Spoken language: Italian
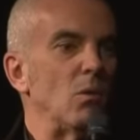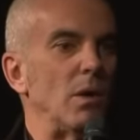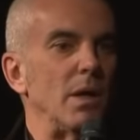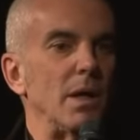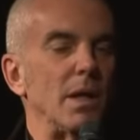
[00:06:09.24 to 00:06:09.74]

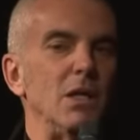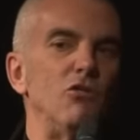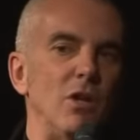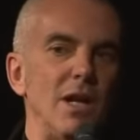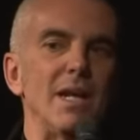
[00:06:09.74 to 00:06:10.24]
Eh, I
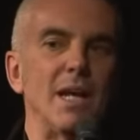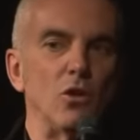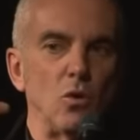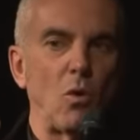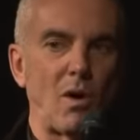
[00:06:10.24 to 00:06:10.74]
cileni
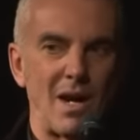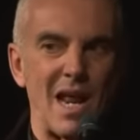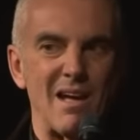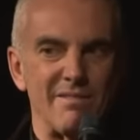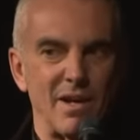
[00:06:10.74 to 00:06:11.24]
che
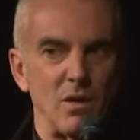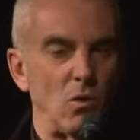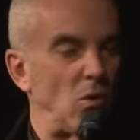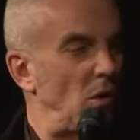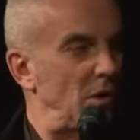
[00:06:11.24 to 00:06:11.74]

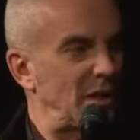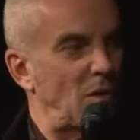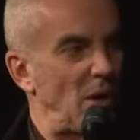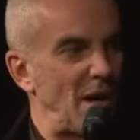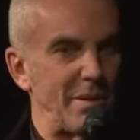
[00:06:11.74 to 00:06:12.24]
tornavano da
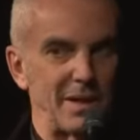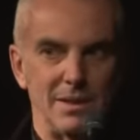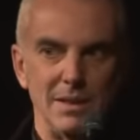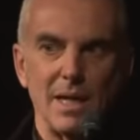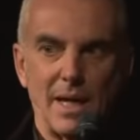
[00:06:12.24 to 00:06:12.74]
quella
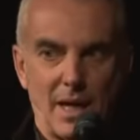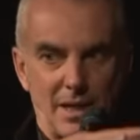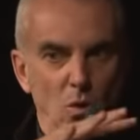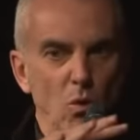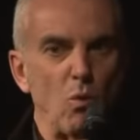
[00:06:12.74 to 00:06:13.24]
partita, che
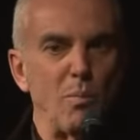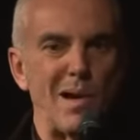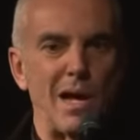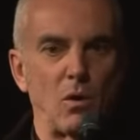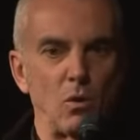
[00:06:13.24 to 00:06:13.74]

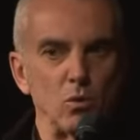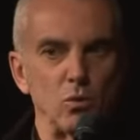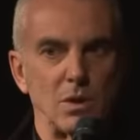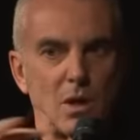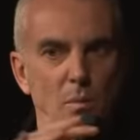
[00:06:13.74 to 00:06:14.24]
rioccuparono
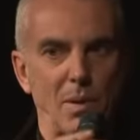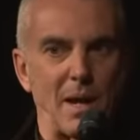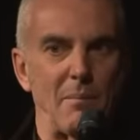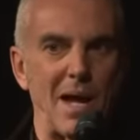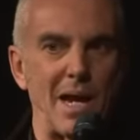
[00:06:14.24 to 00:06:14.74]
tutta
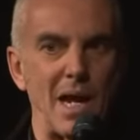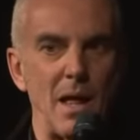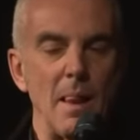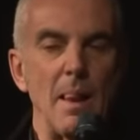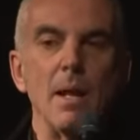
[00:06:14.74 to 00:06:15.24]
Copacabana,